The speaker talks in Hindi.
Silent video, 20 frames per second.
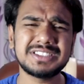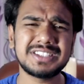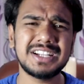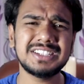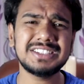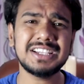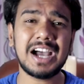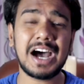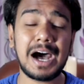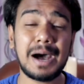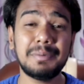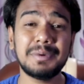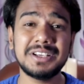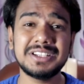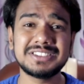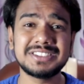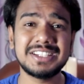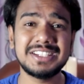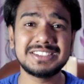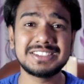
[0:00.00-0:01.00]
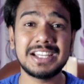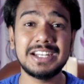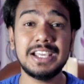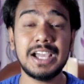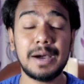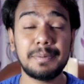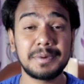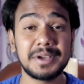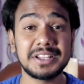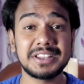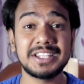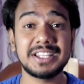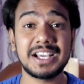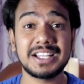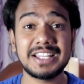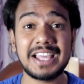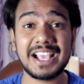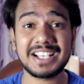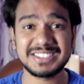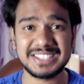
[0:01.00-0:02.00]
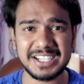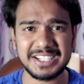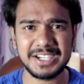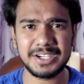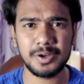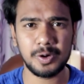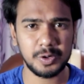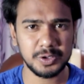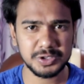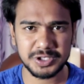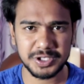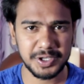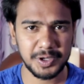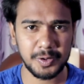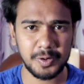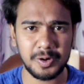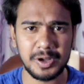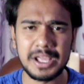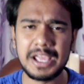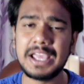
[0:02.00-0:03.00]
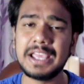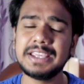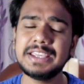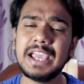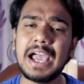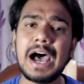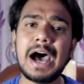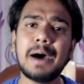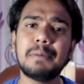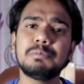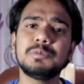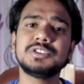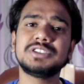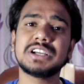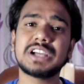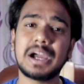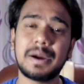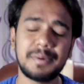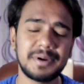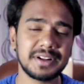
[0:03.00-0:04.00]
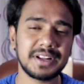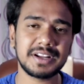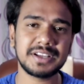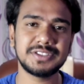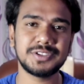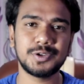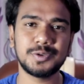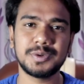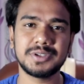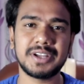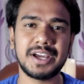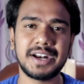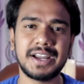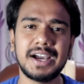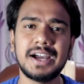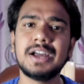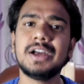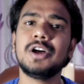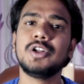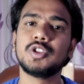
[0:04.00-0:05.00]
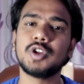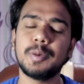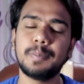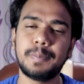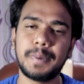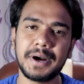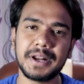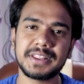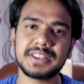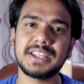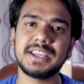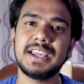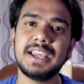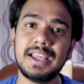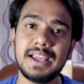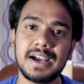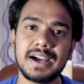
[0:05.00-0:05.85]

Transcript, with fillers: इस तरह से आप इस सीरीज के लिए आप कितने ज्यादा एक्साइटेड हो चुके हो ये आप मुझे कमेंट करके जरूर बताना तो अब बढ़ते हैं